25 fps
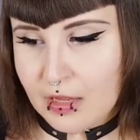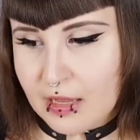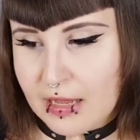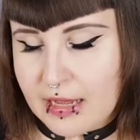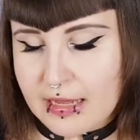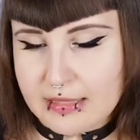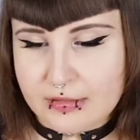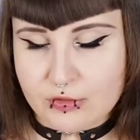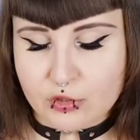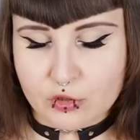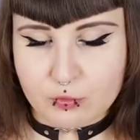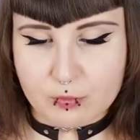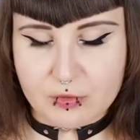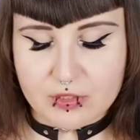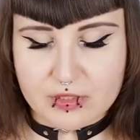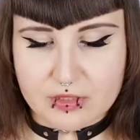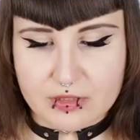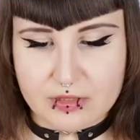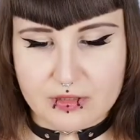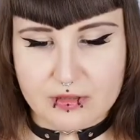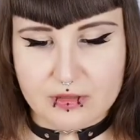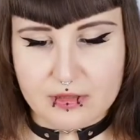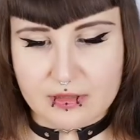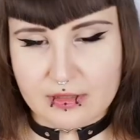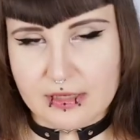Also
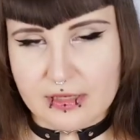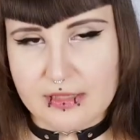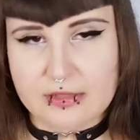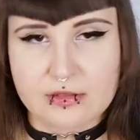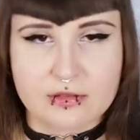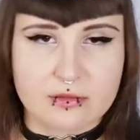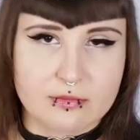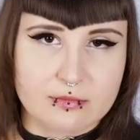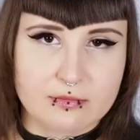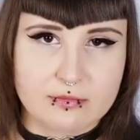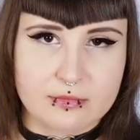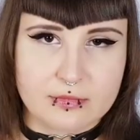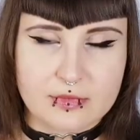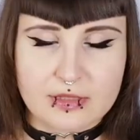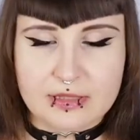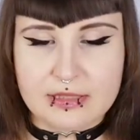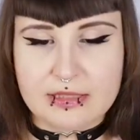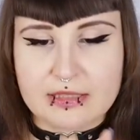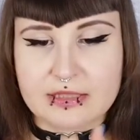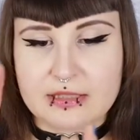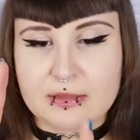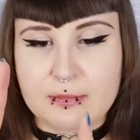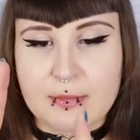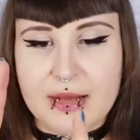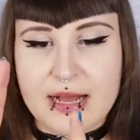sprich, also
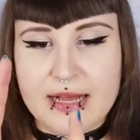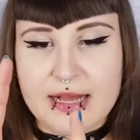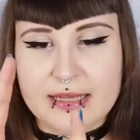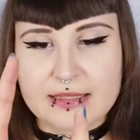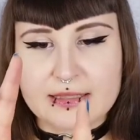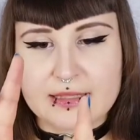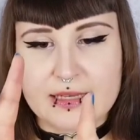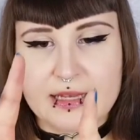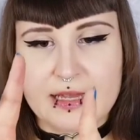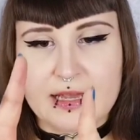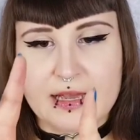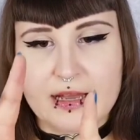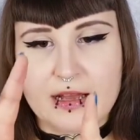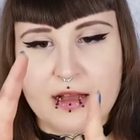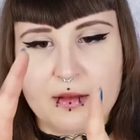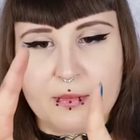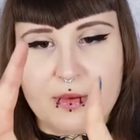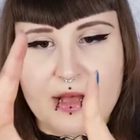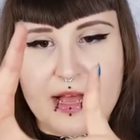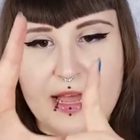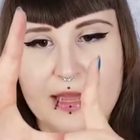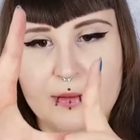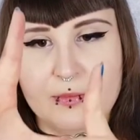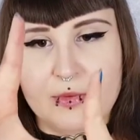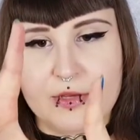nicht die Maße her,
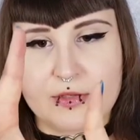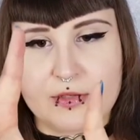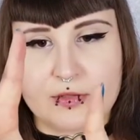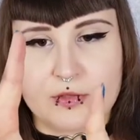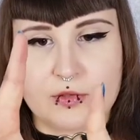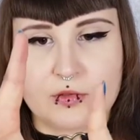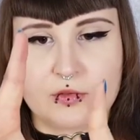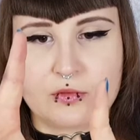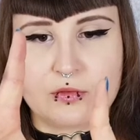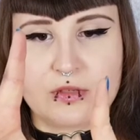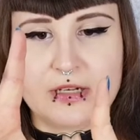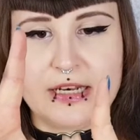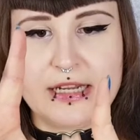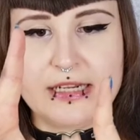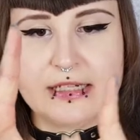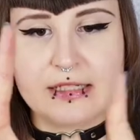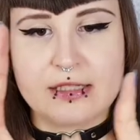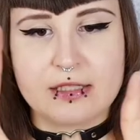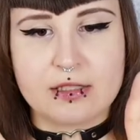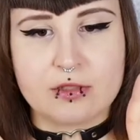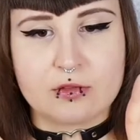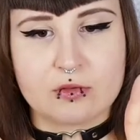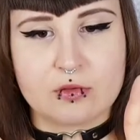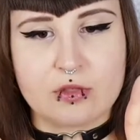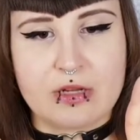aber einmal ist es so ein
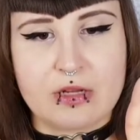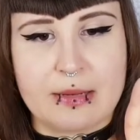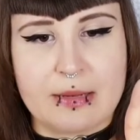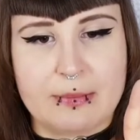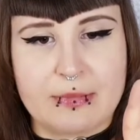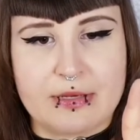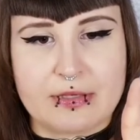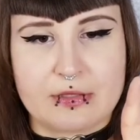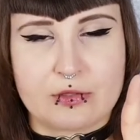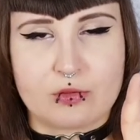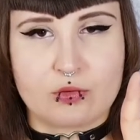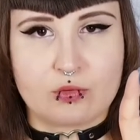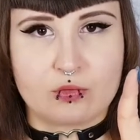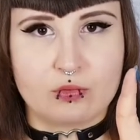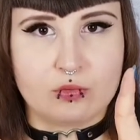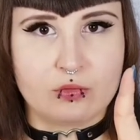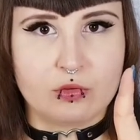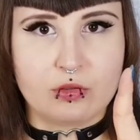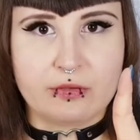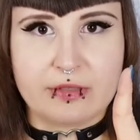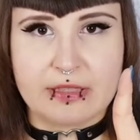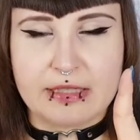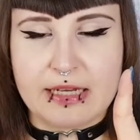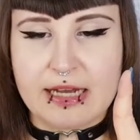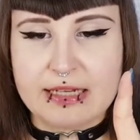längliches und einmal ist es so ein
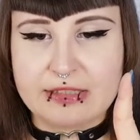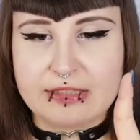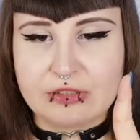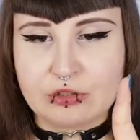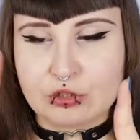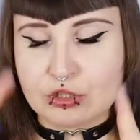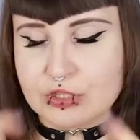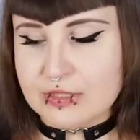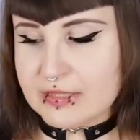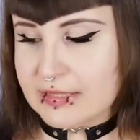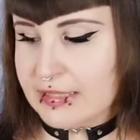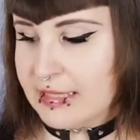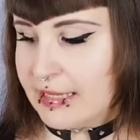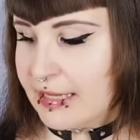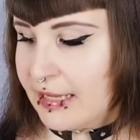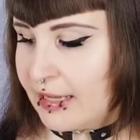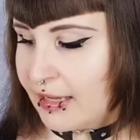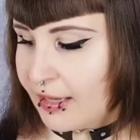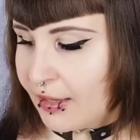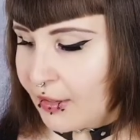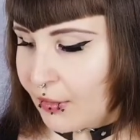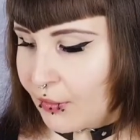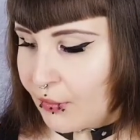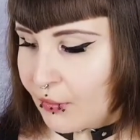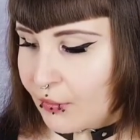quadratisches.
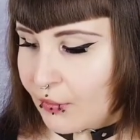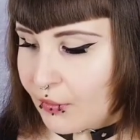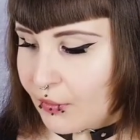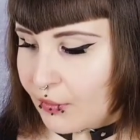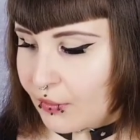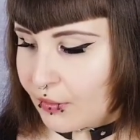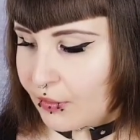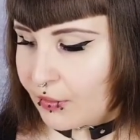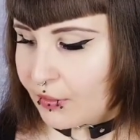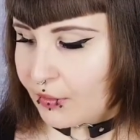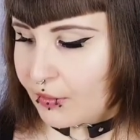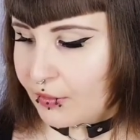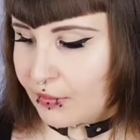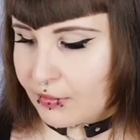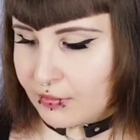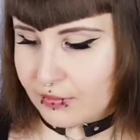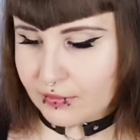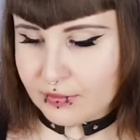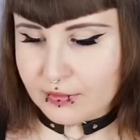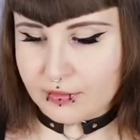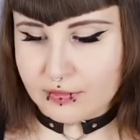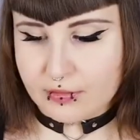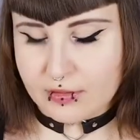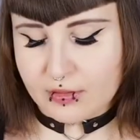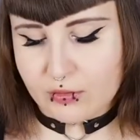
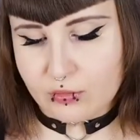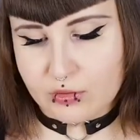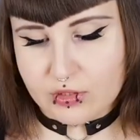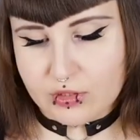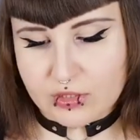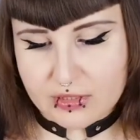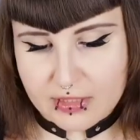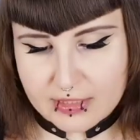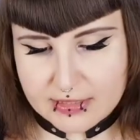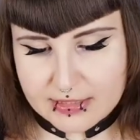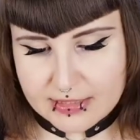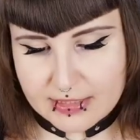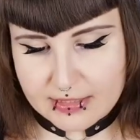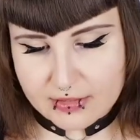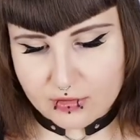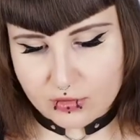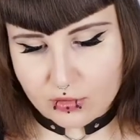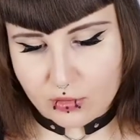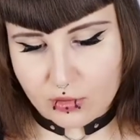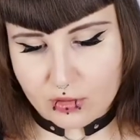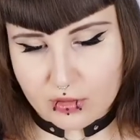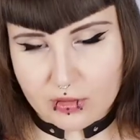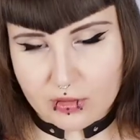Ja gut, ich kann es eigentlich auch